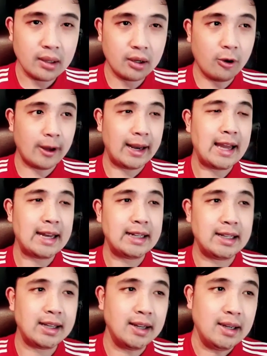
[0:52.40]
ก่อนหน้า
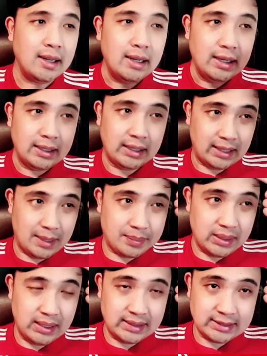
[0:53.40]
นี้นะครับ
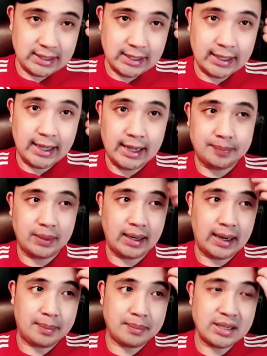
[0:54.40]
อีก 4 เกม
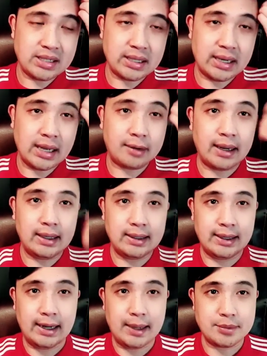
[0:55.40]
นะครับไม่ชนะใครเล
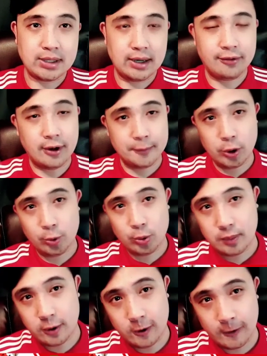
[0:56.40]
ยนะครับ ฉะนั้นฟอร์มโดยร
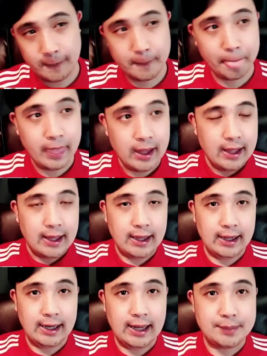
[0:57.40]
วมของ
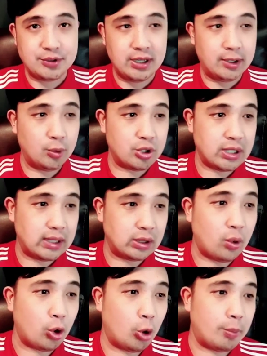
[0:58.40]
ไลฟ์ซิกดูจะ
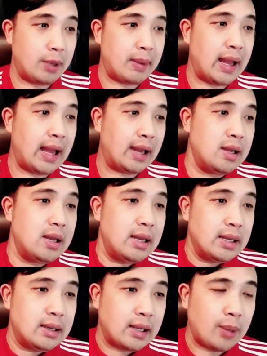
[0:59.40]
ตกลงไปบ้าง
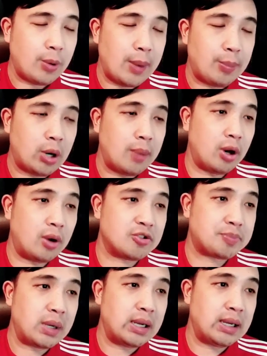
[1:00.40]
ครับความพร้อมของสเปอ